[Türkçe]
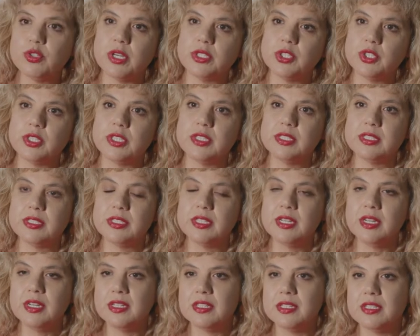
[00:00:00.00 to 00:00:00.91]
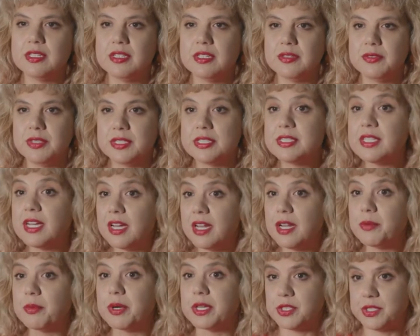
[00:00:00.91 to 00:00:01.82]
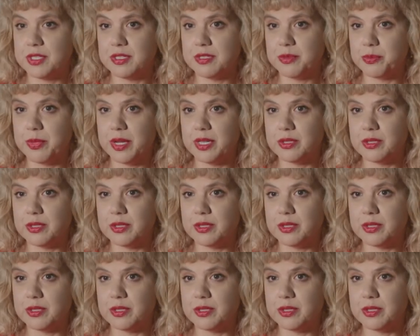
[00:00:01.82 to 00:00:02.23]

yaşlarında e, vitra ile başladım